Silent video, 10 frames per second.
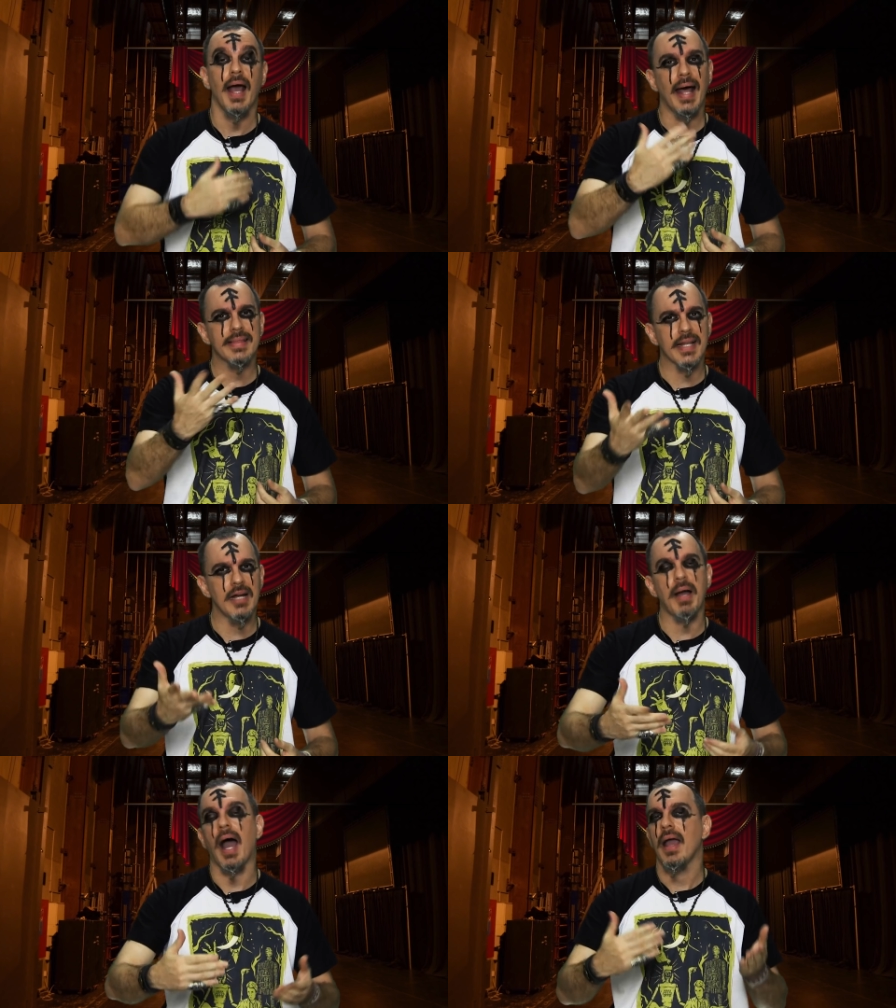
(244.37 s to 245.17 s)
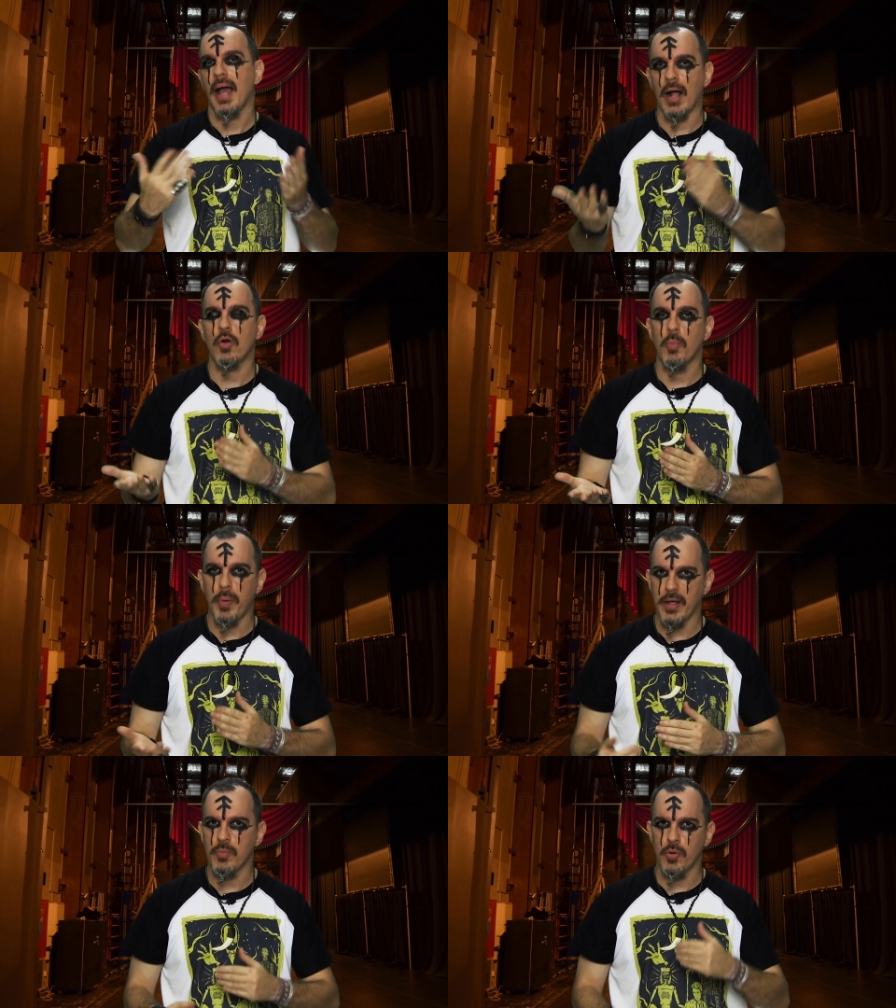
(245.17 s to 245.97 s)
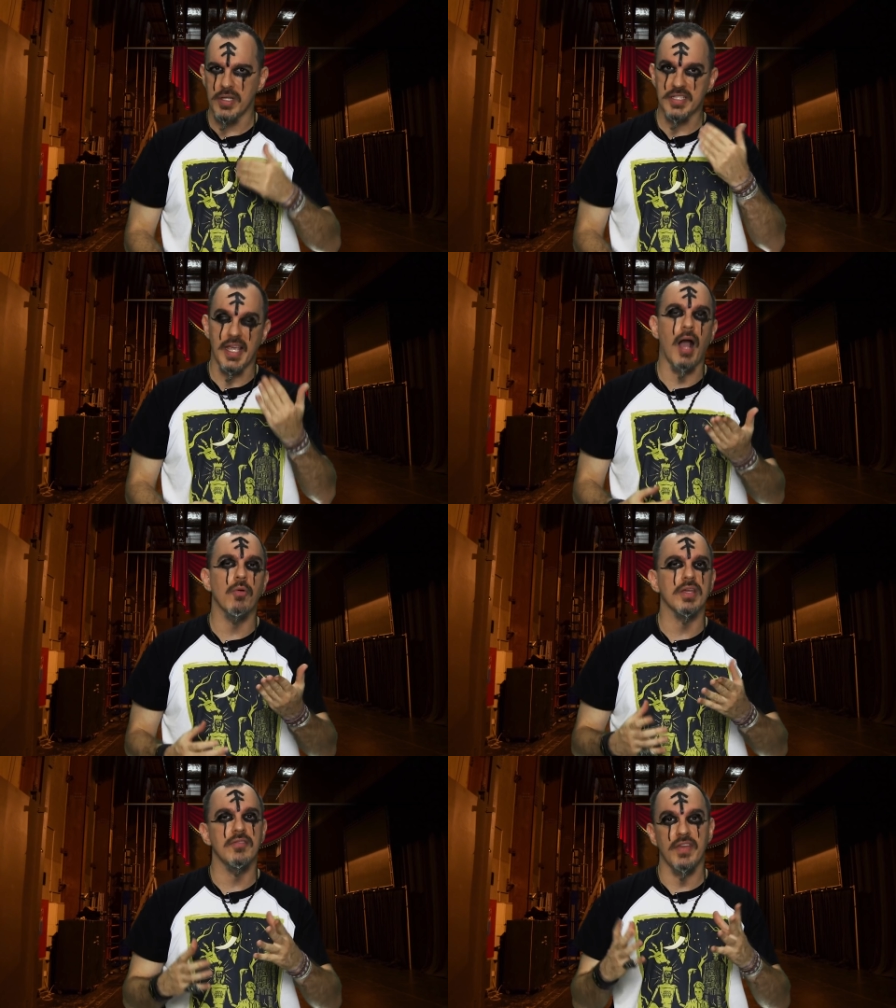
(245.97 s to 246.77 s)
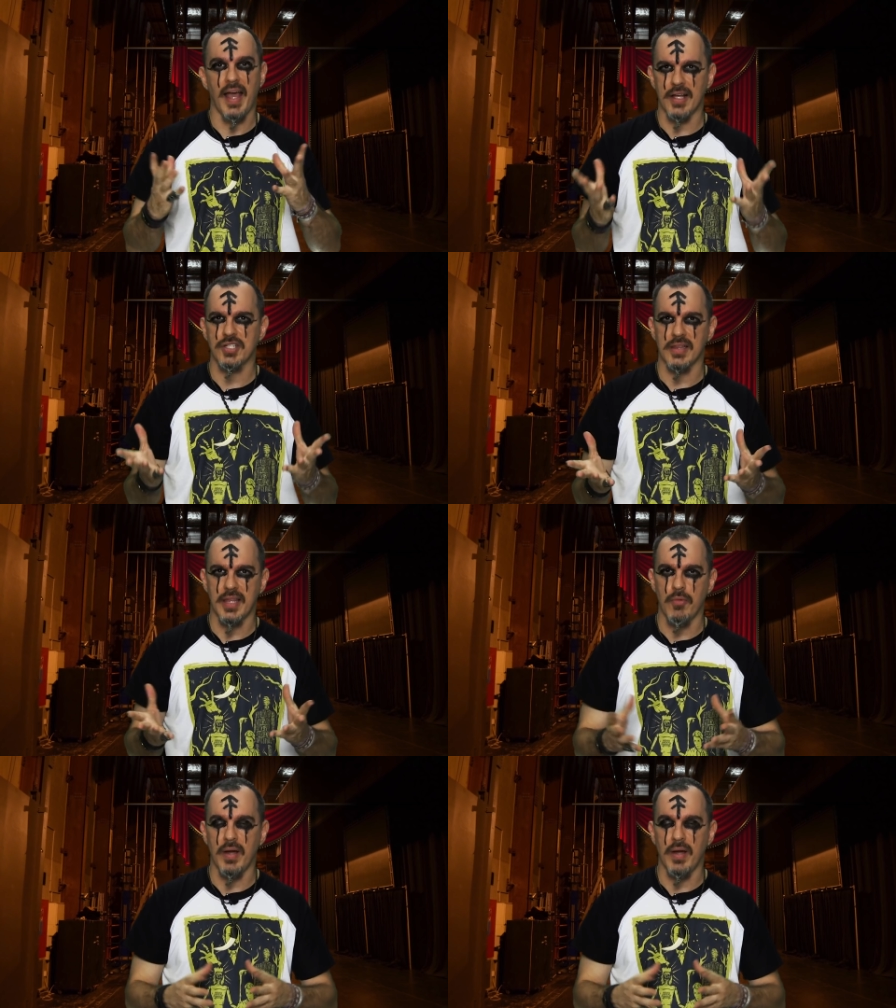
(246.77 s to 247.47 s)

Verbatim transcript: A trama acompanha um policial que viaja até